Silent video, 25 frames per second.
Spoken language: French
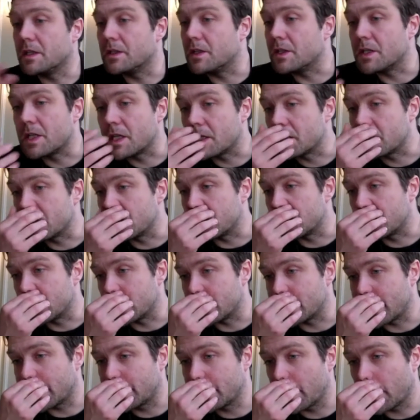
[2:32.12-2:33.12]
y a, déjà
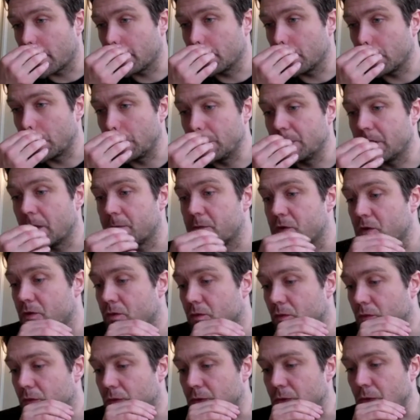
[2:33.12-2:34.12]
ces, attaques de Knut
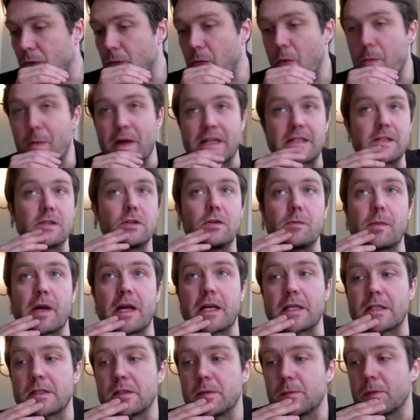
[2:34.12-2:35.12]
Hamsun contre Maupassant,
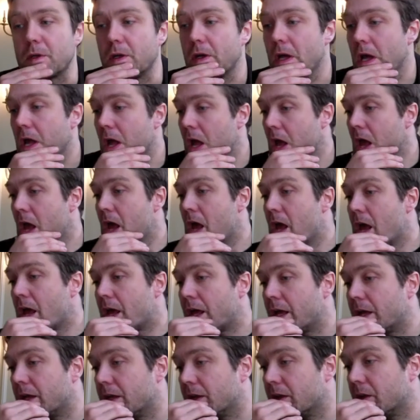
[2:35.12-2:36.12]
par exemple.
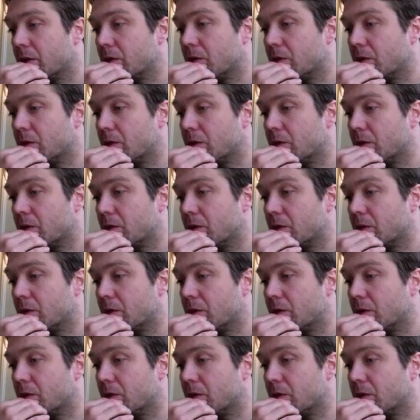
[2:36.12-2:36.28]
Et